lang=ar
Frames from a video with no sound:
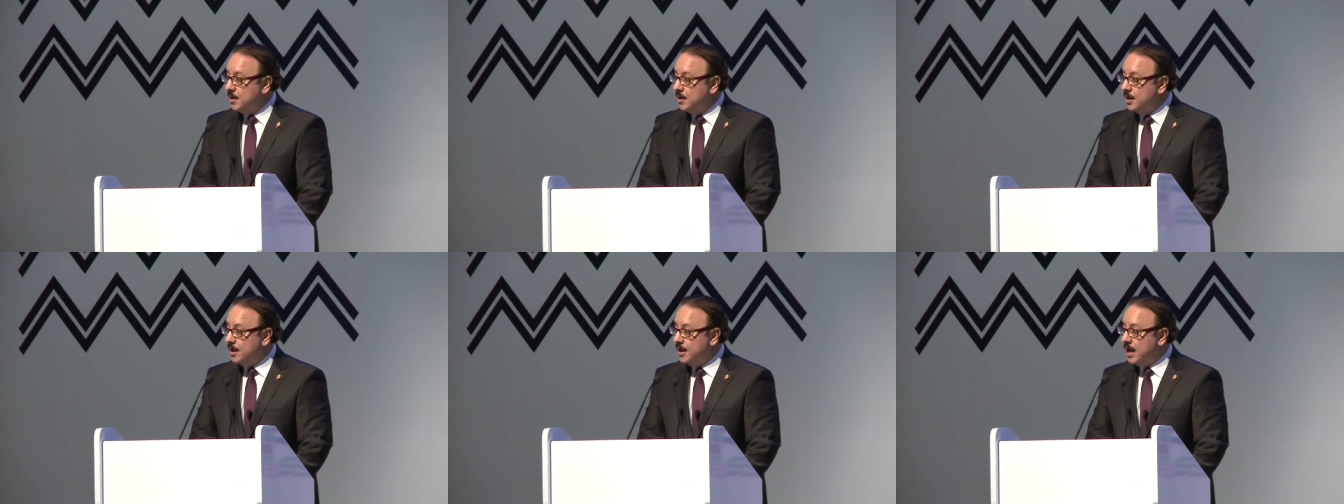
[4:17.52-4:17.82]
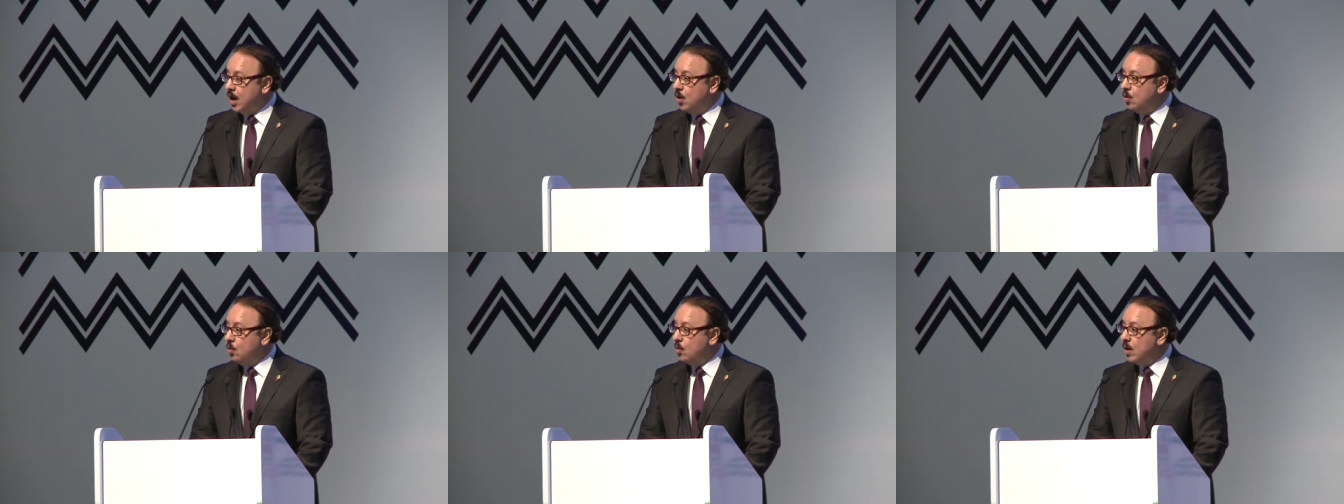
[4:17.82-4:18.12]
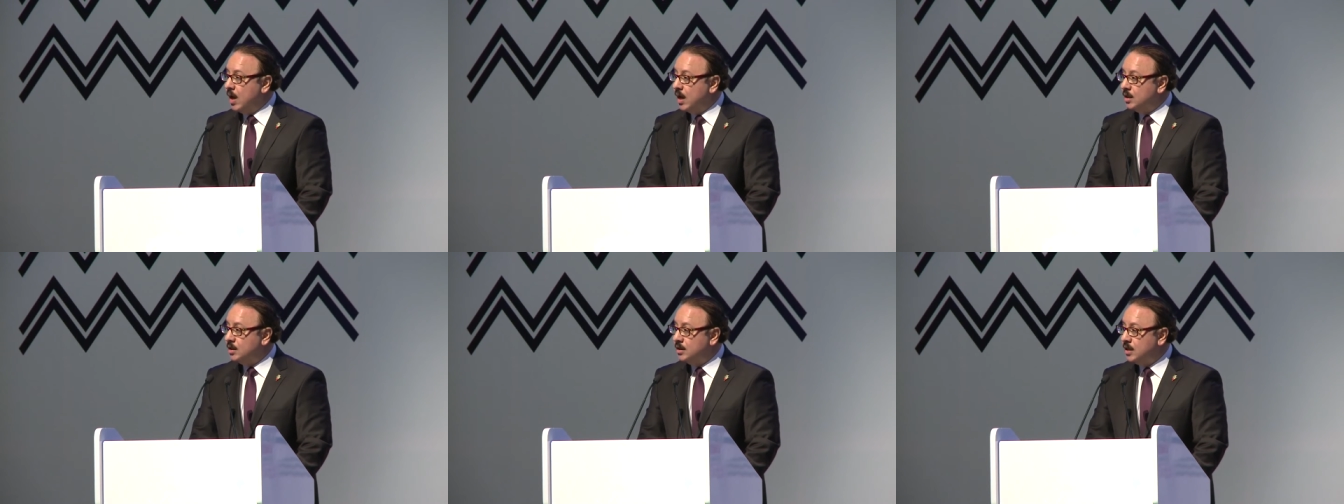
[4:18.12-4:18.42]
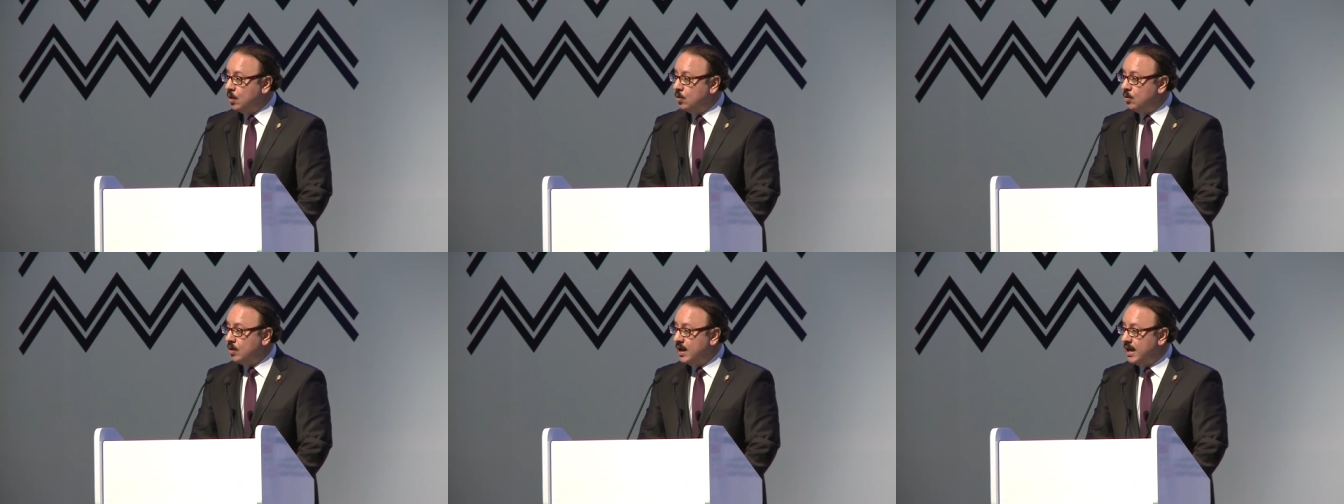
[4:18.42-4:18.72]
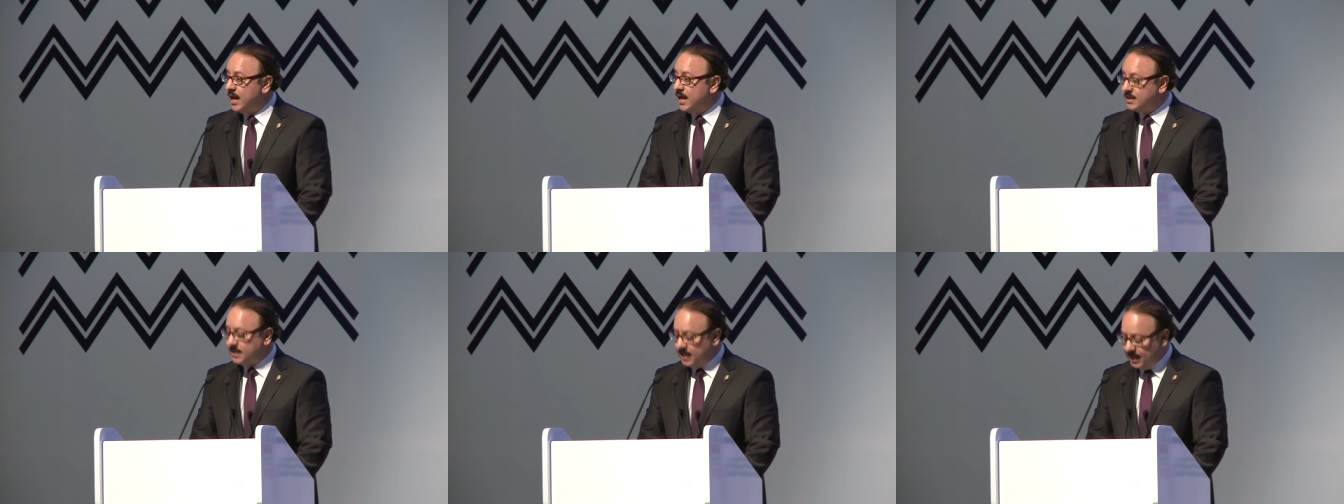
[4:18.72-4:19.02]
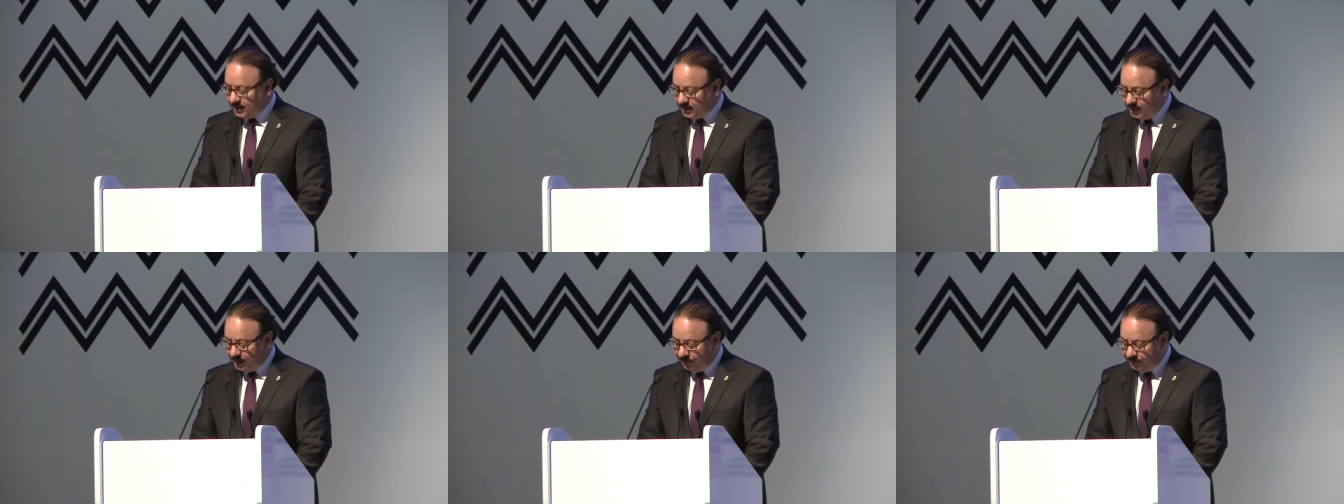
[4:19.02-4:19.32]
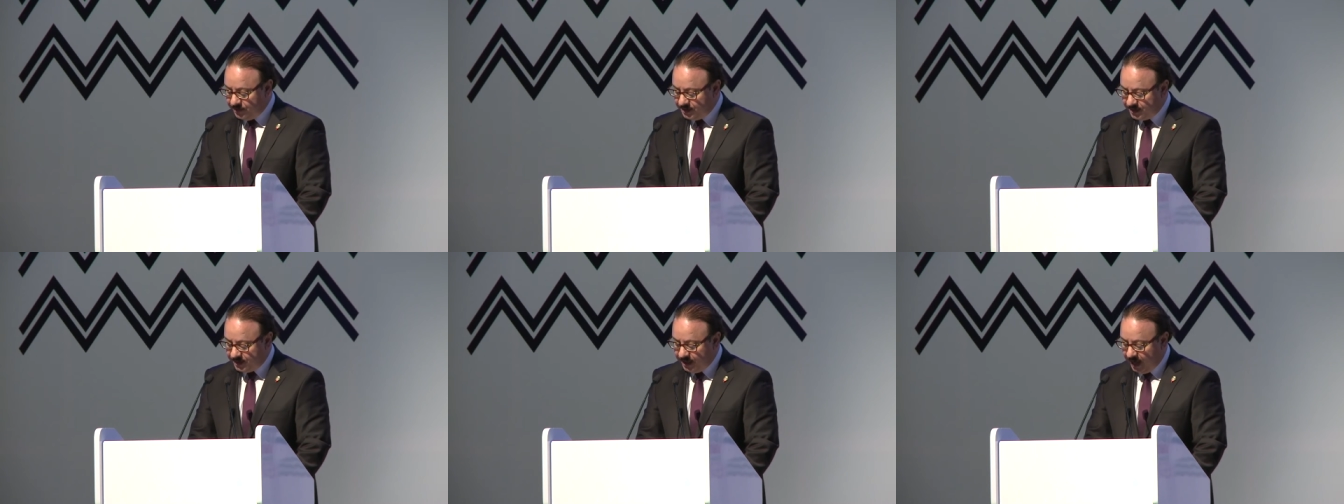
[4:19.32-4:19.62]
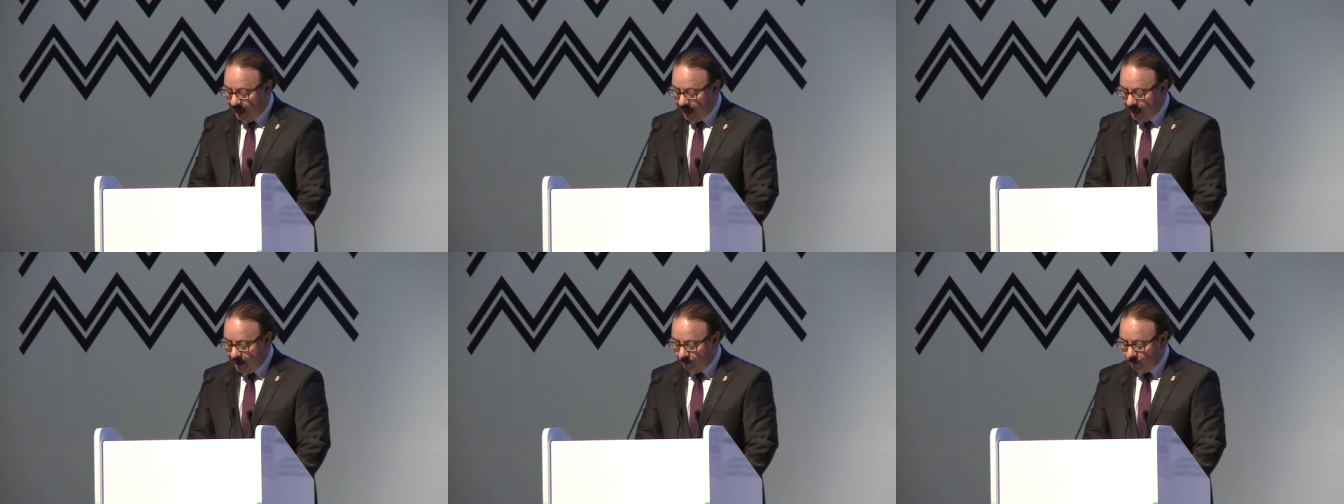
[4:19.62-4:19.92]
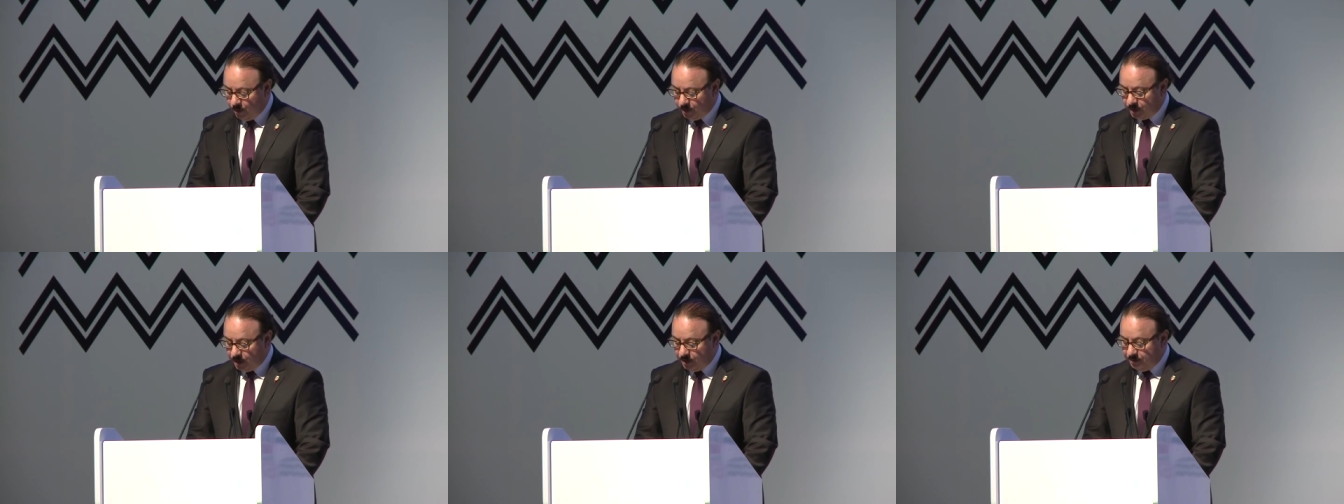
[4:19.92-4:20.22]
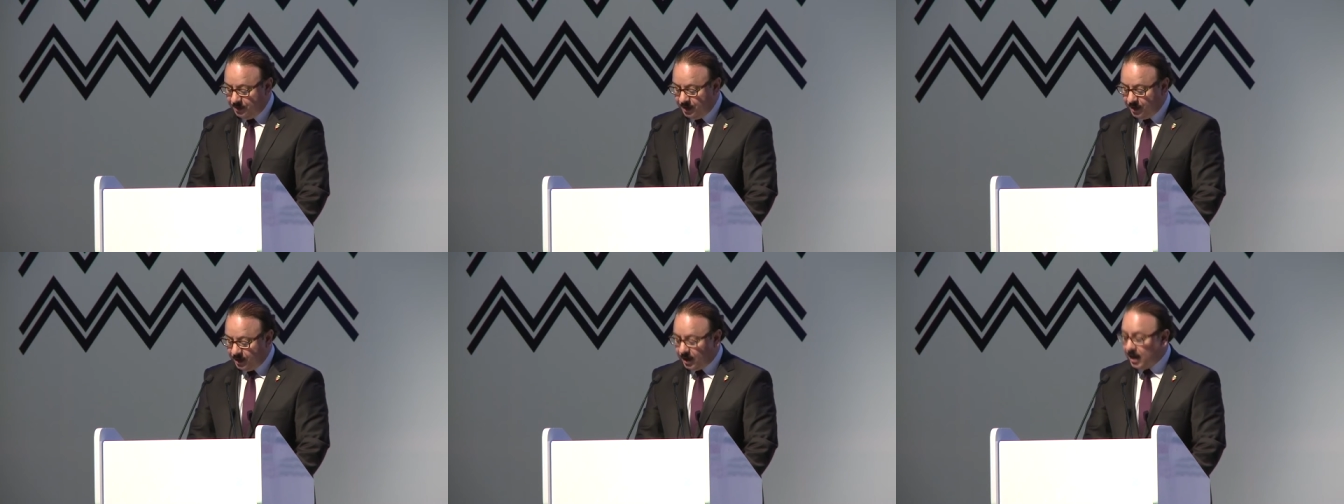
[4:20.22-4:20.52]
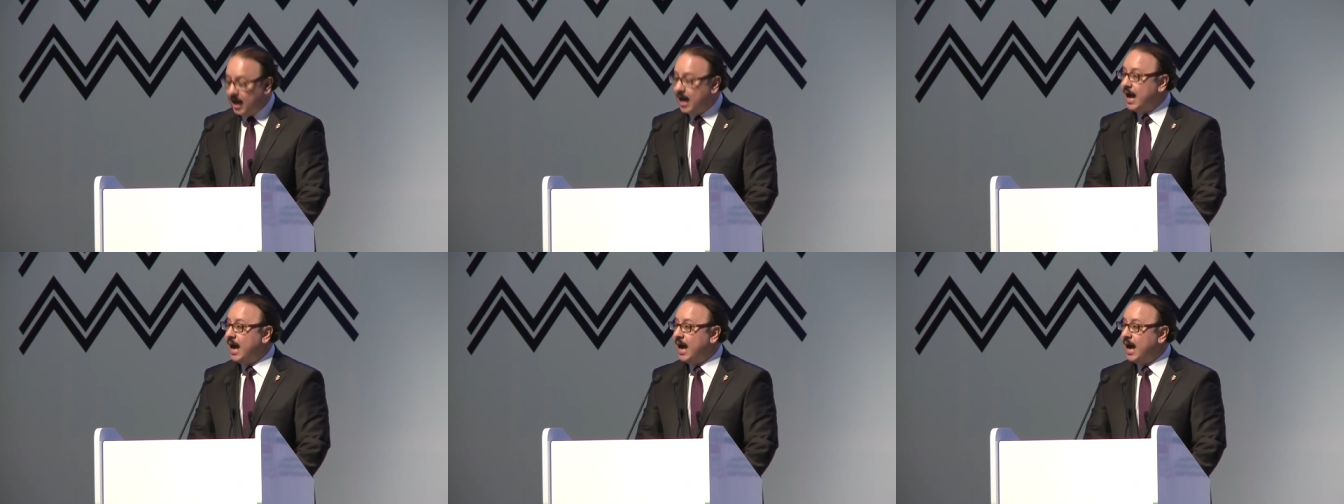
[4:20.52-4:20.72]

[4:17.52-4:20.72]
له الدور الأساسي في استيعاب وتطبيق